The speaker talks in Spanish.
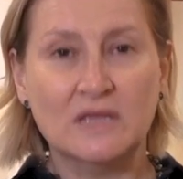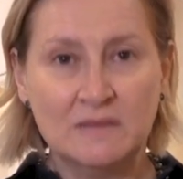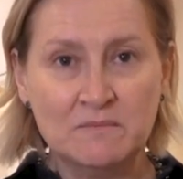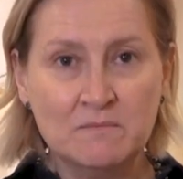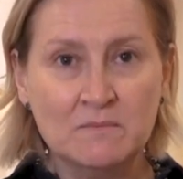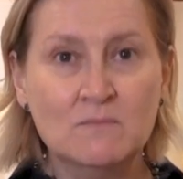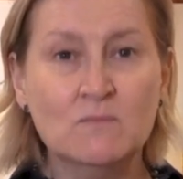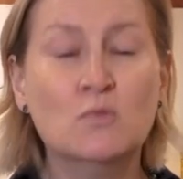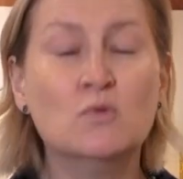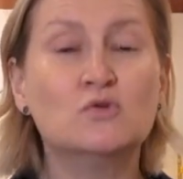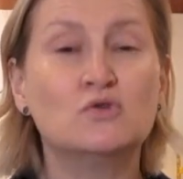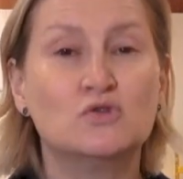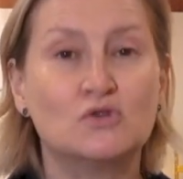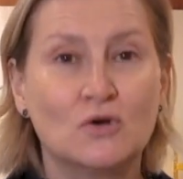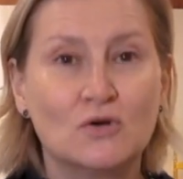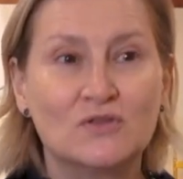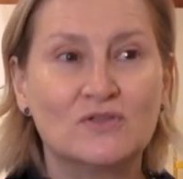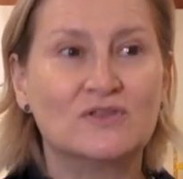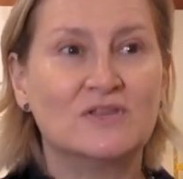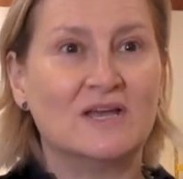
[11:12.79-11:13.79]

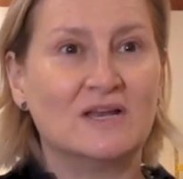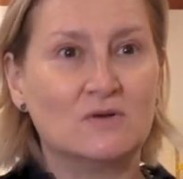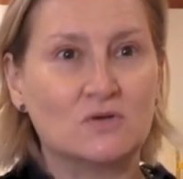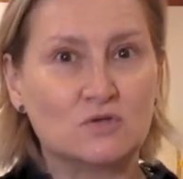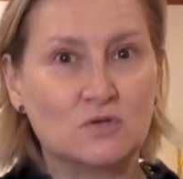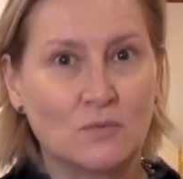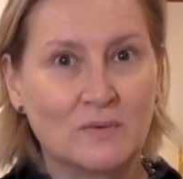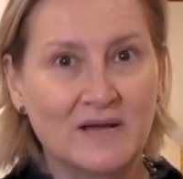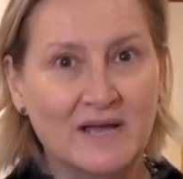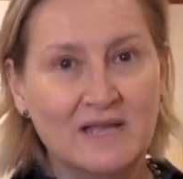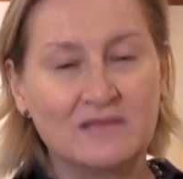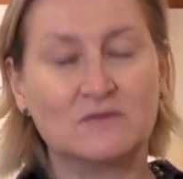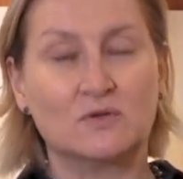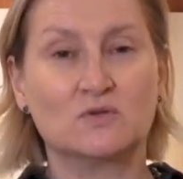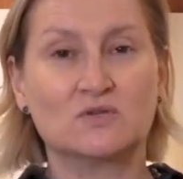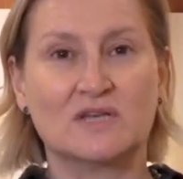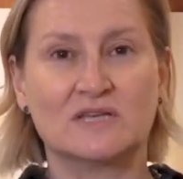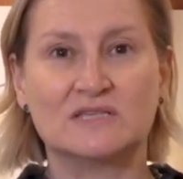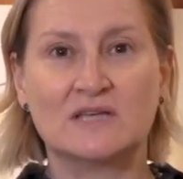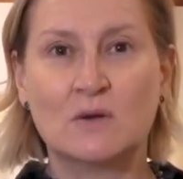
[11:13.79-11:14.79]
muchos de los objetos que